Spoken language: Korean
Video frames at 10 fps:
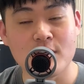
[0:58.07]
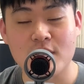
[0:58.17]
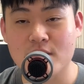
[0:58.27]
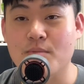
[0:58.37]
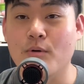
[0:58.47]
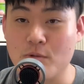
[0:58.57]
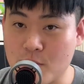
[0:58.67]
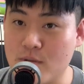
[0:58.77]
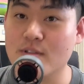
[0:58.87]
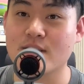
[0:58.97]
근데
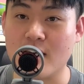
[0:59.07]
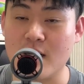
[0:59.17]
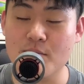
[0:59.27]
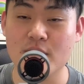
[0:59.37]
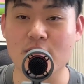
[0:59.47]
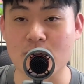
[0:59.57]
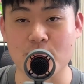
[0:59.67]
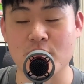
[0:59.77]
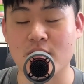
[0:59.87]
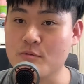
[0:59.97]
보통은 세라믹일 겁니다.